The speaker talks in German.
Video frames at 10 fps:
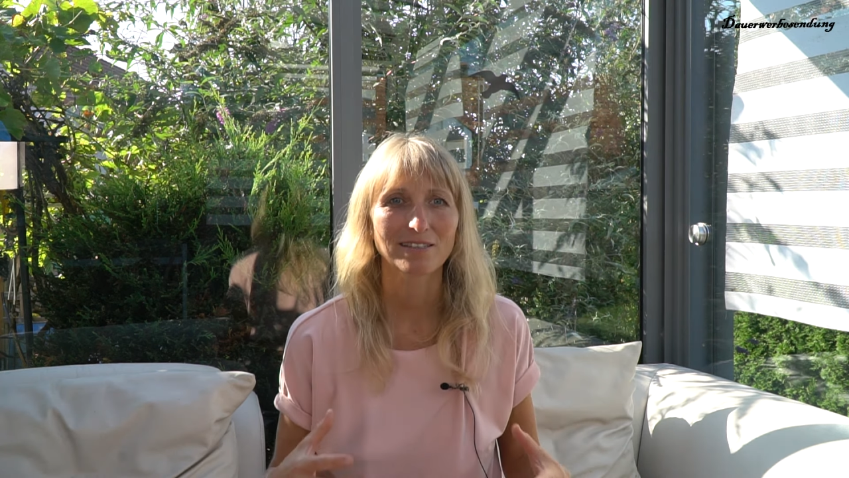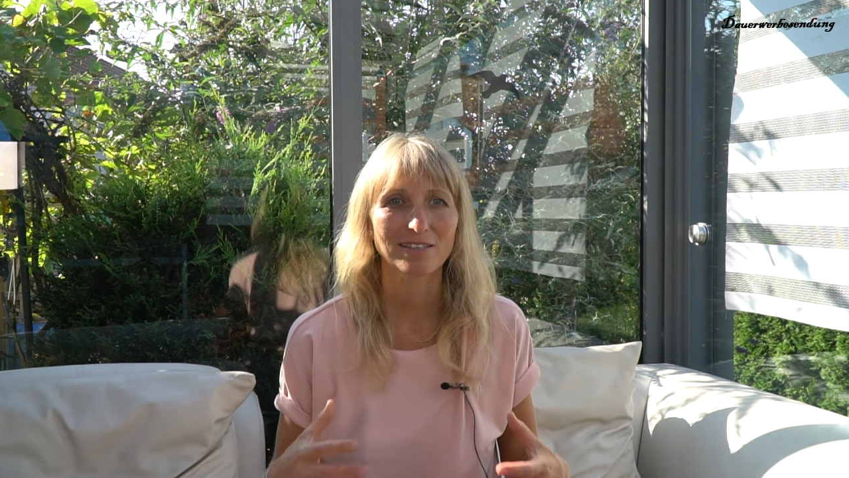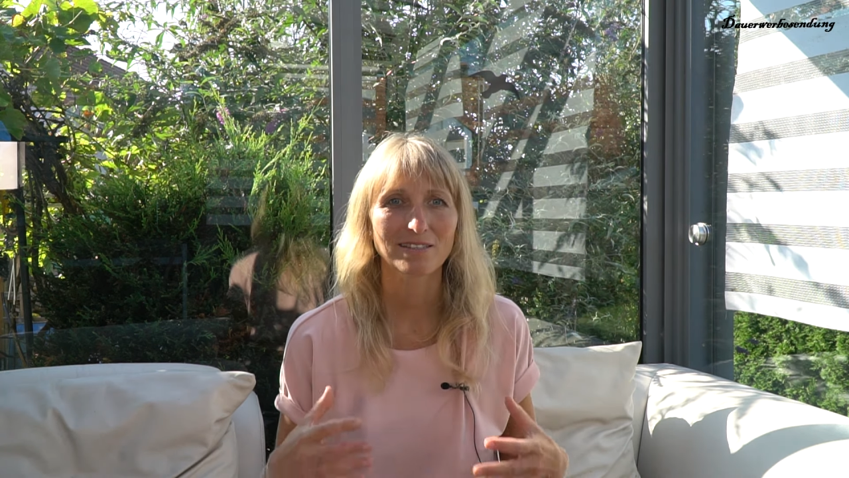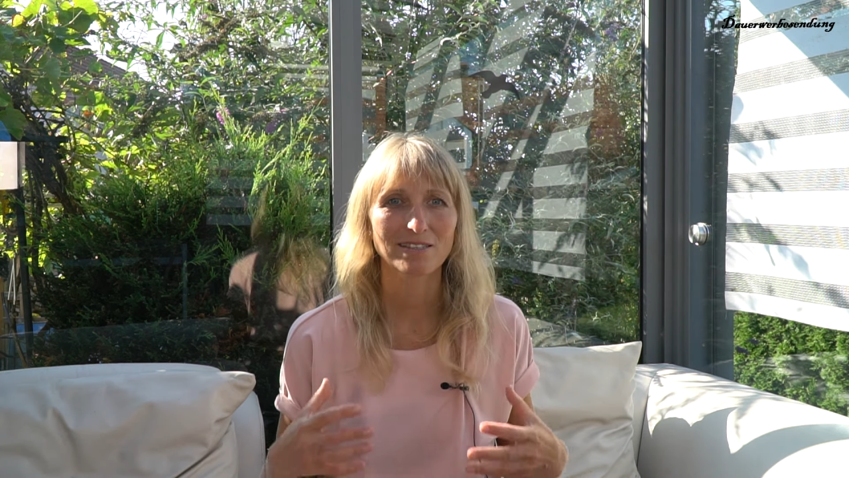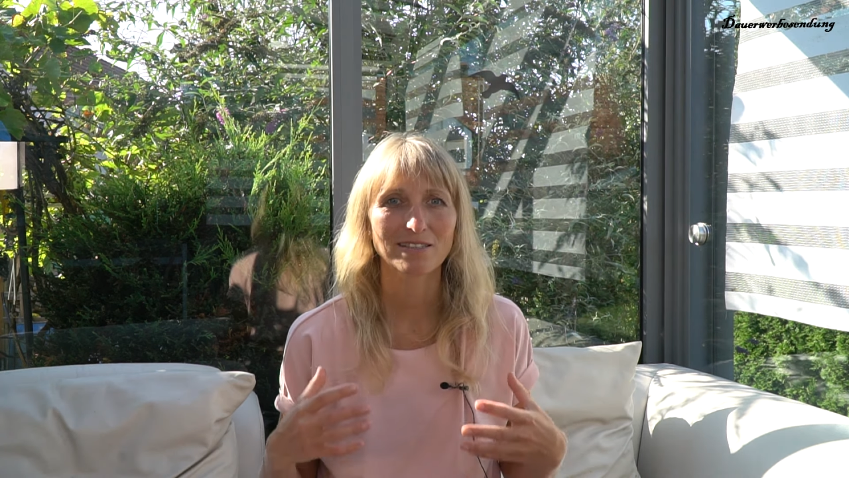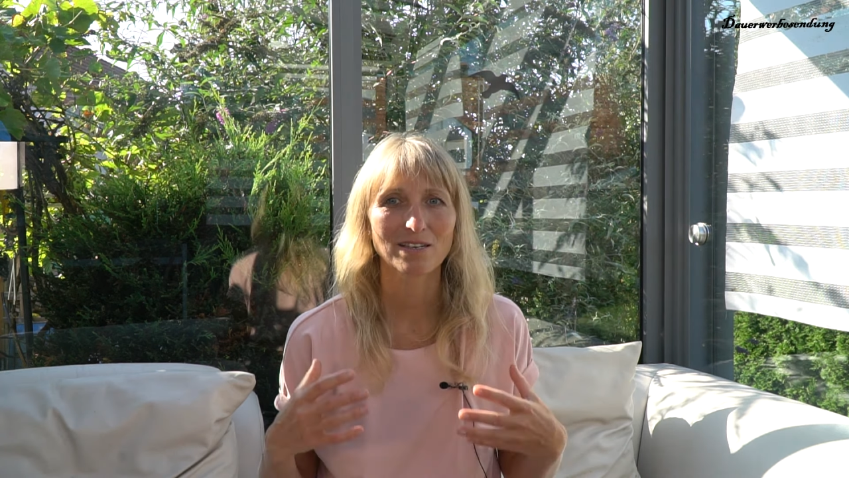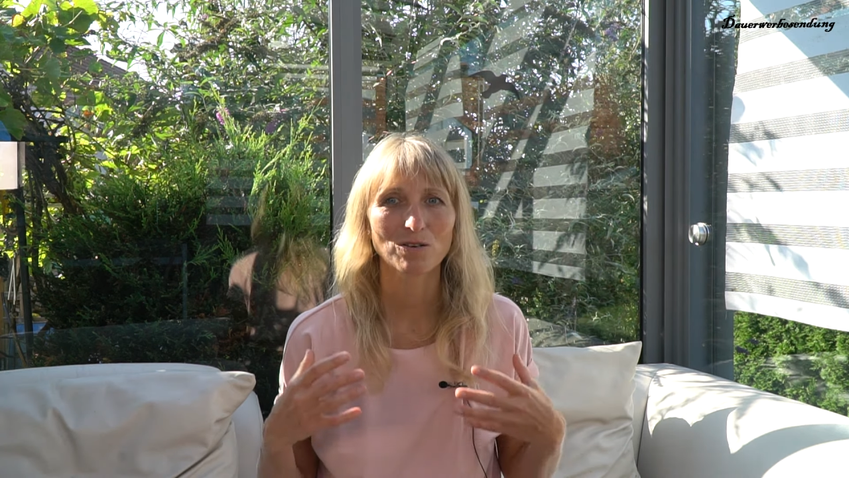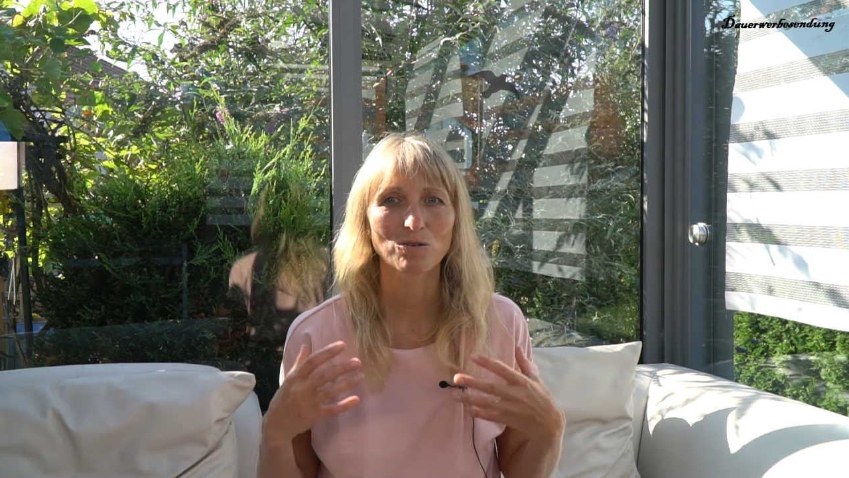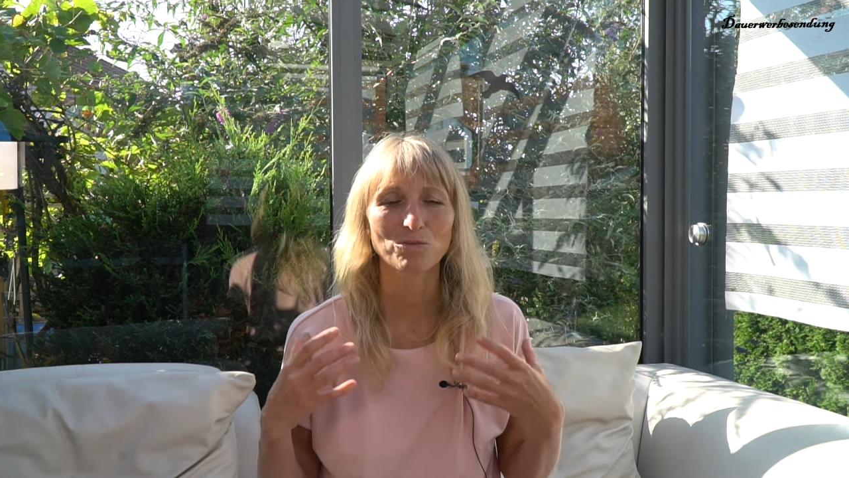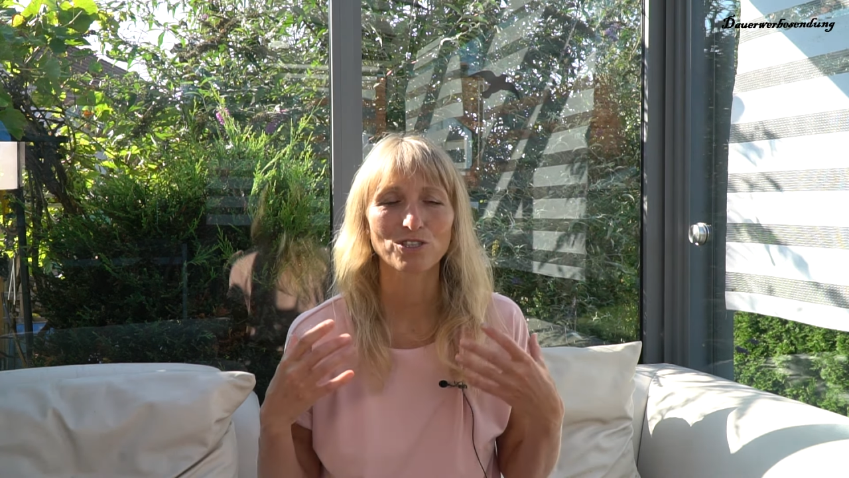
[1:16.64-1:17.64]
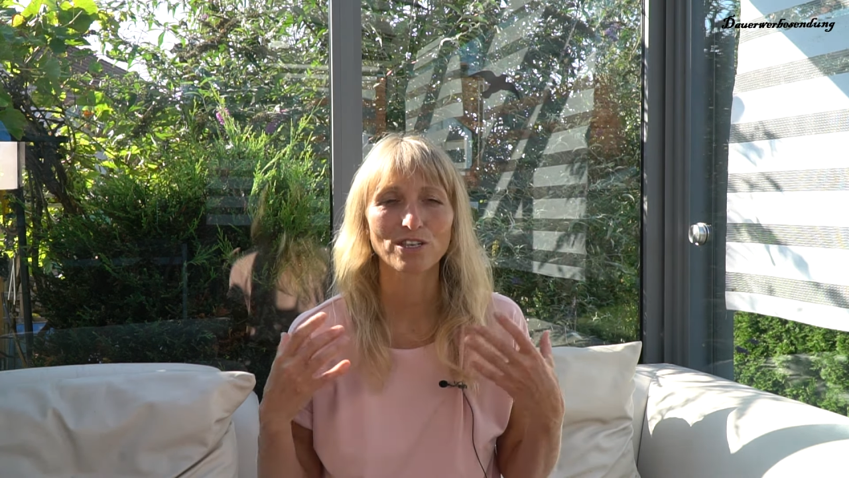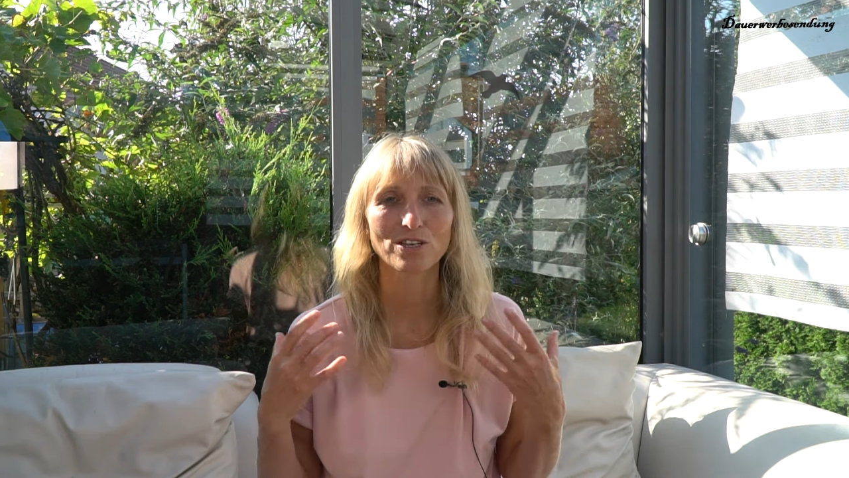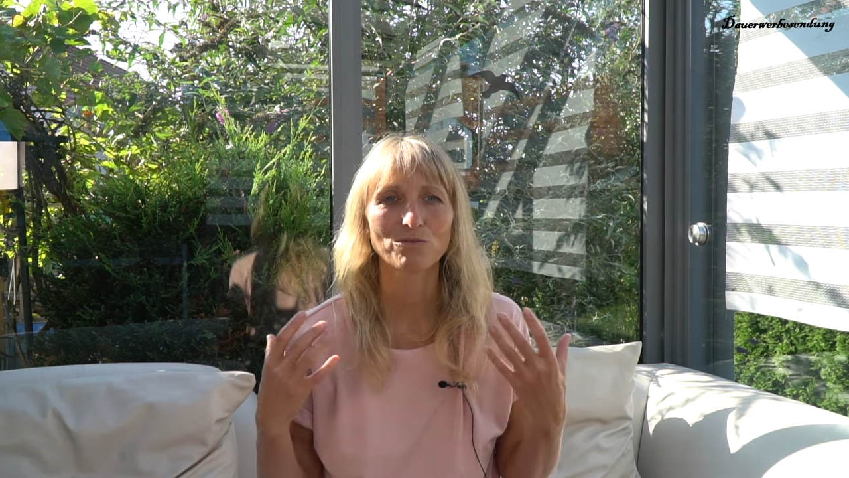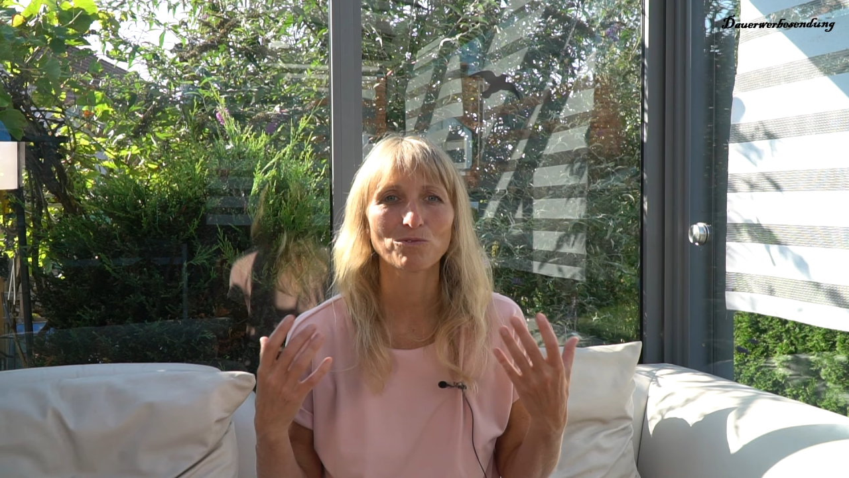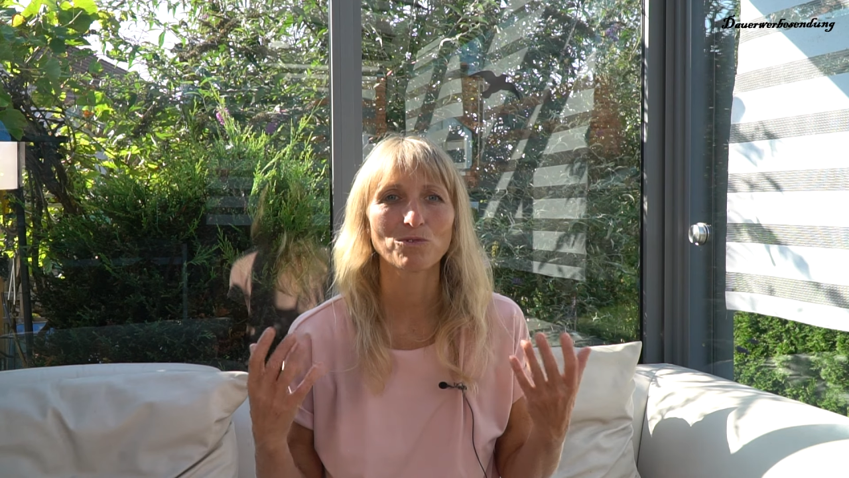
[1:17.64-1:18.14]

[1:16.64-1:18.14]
das ist Umstellen